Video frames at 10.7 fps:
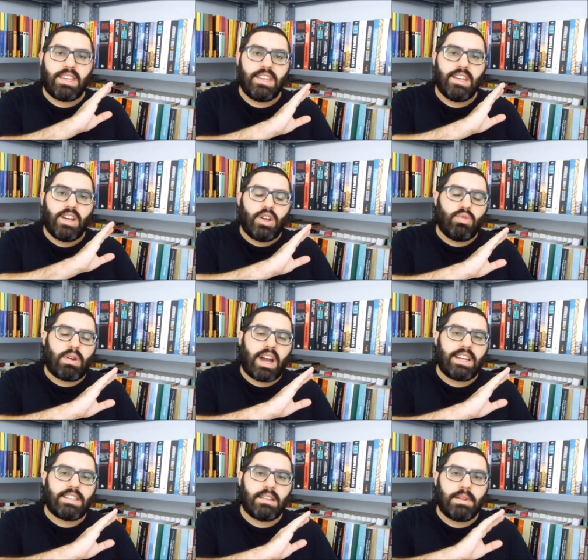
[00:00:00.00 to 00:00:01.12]
aqui no
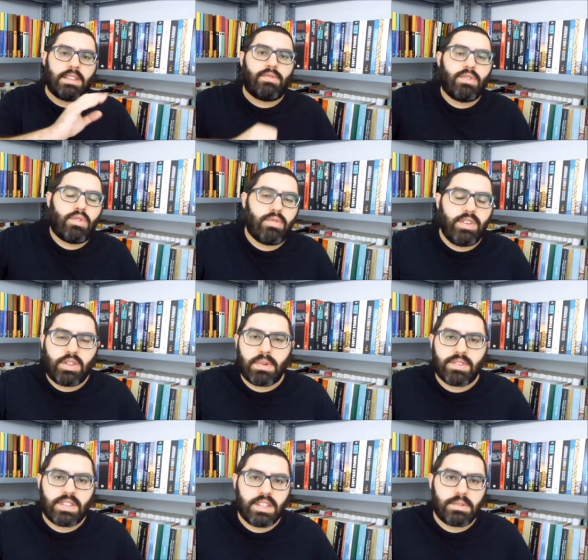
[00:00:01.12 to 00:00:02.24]
card também, então fica o convite
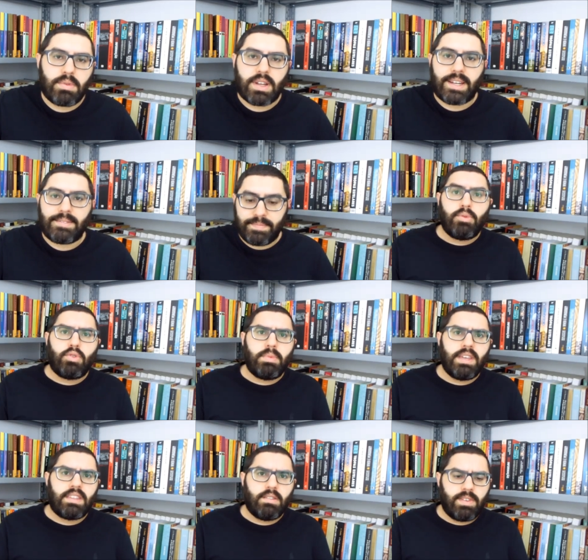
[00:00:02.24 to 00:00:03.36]
para você explorar. Muito
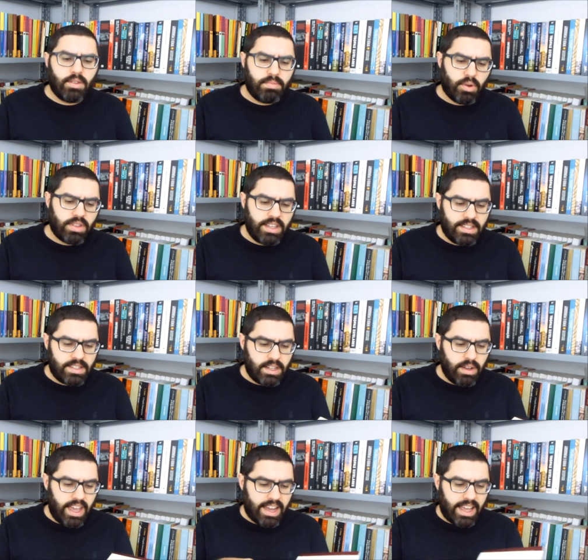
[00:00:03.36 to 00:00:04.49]
bem, então, falando um pouco da
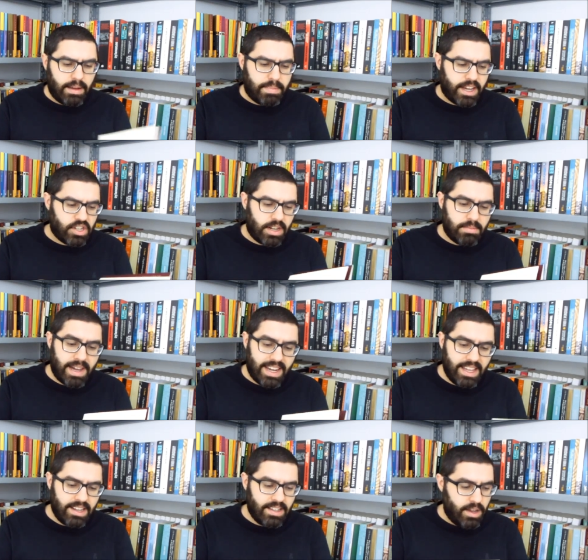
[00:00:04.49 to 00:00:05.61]
edição, é aquela página
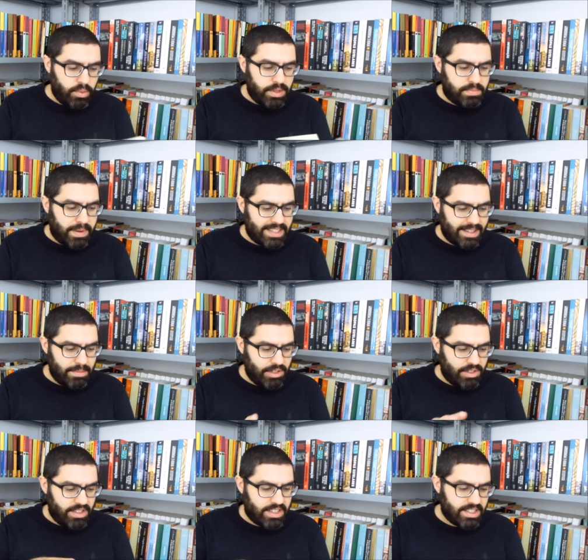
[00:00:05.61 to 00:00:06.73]
amarela, o
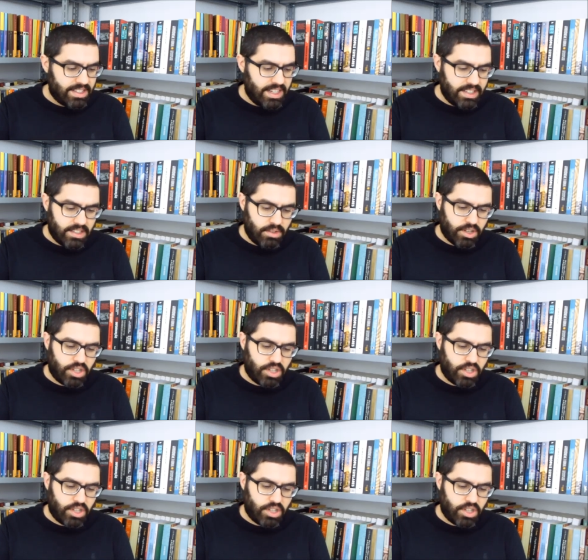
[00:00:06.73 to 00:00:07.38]
espaçamento entre as letras eu